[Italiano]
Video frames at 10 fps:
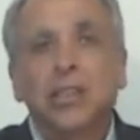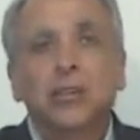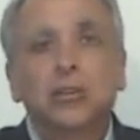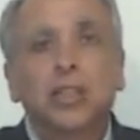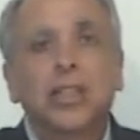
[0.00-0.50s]

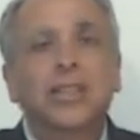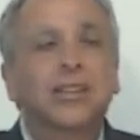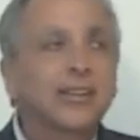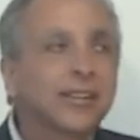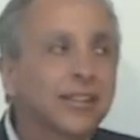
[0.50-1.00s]
cioè
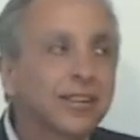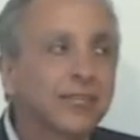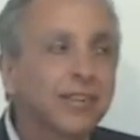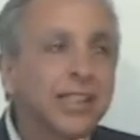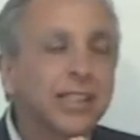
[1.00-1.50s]

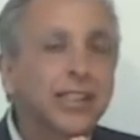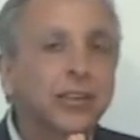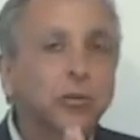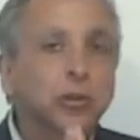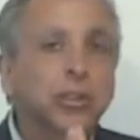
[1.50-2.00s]
eh, vede che
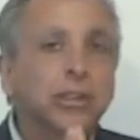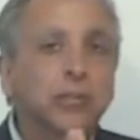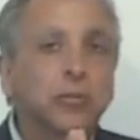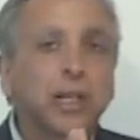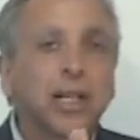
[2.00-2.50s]
il giudice del
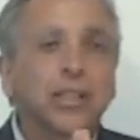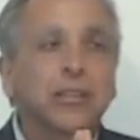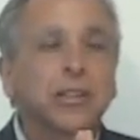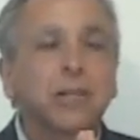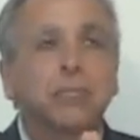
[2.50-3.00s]
tribunale
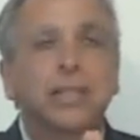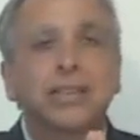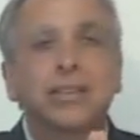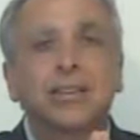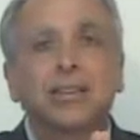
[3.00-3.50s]
non ha
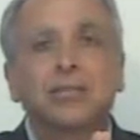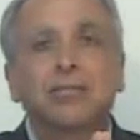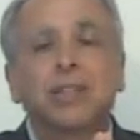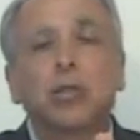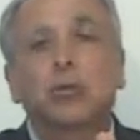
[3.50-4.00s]

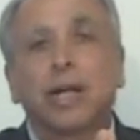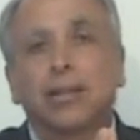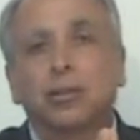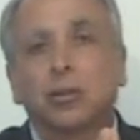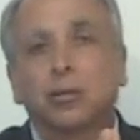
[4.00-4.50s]
ben
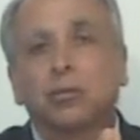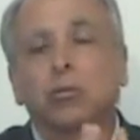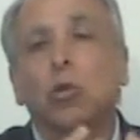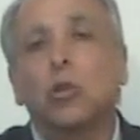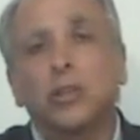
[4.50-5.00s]
valutato
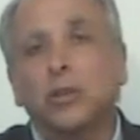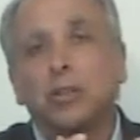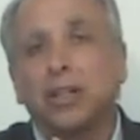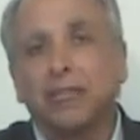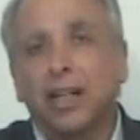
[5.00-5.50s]
quello che
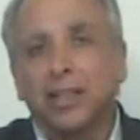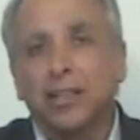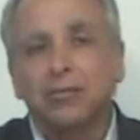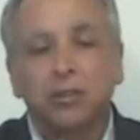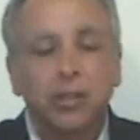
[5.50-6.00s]
doveva
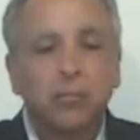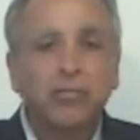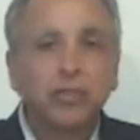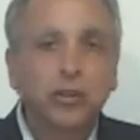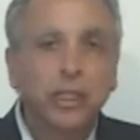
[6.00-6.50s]
fare, non ha
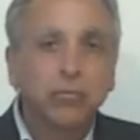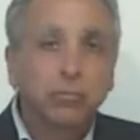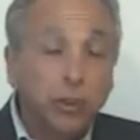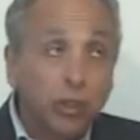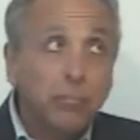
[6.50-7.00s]
ben valutato,
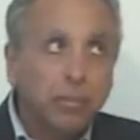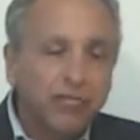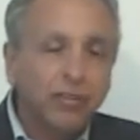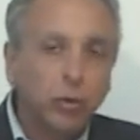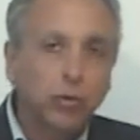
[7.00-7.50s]
ha
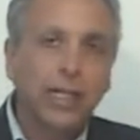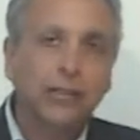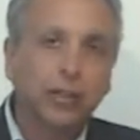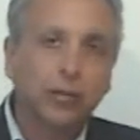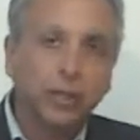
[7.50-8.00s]
ben
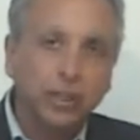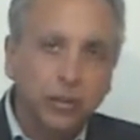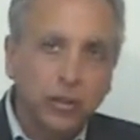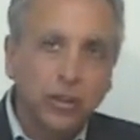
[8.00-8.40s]
valutato la questione di